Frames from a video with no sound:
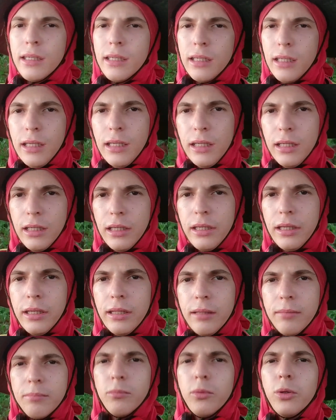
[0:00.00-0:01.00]

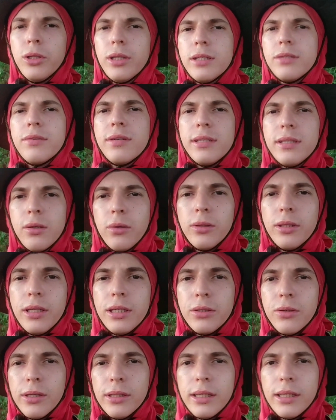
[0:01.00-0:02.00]
E muitas vezes eu
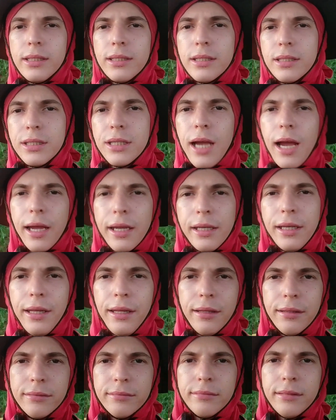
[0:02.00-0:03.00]
deixo a desejar aí,
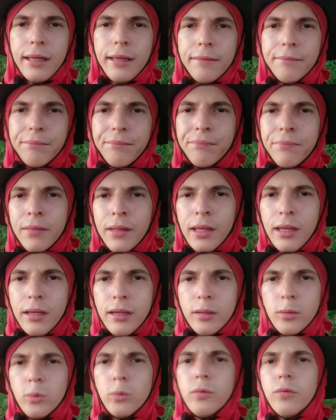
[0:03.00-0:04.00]
né?
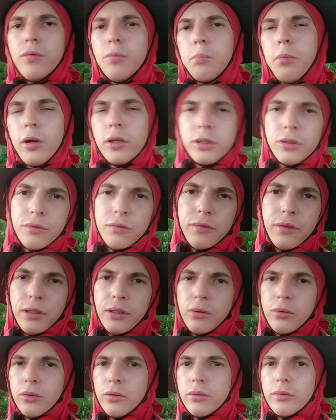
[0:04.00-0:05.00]
Eu posto o
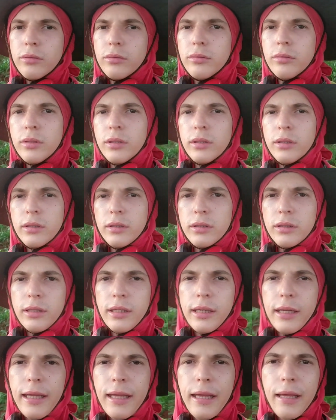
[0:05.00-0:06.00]
vídeo
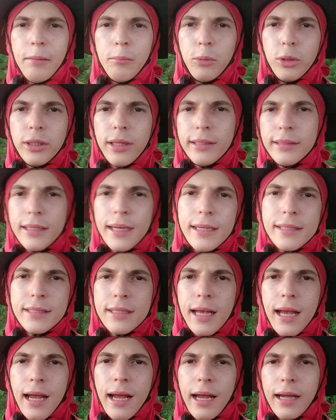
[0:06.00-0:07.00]
é, muito
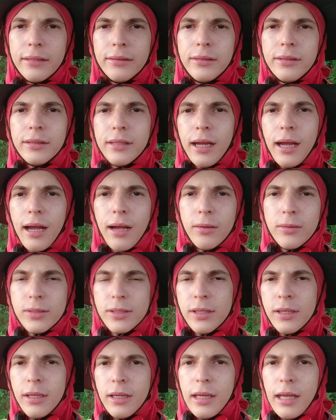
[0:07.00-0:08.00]
atrasado e tal.
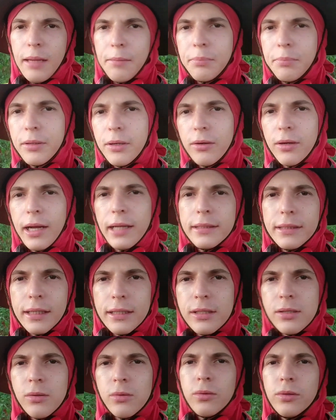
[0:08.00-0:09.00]
É porque eu quero
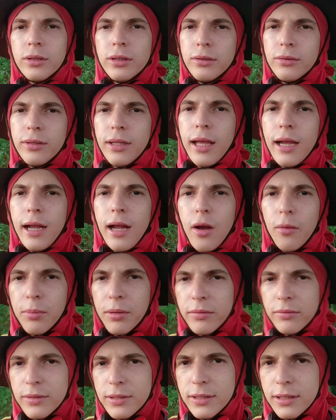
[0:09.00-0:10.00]
trazer um conteúdo legal
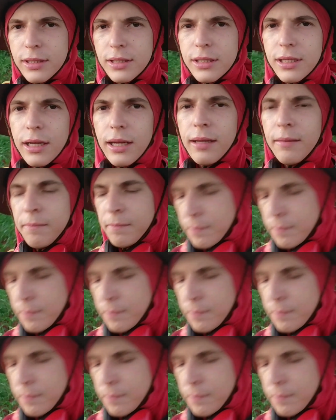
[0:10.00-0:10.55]
para vocês, tá?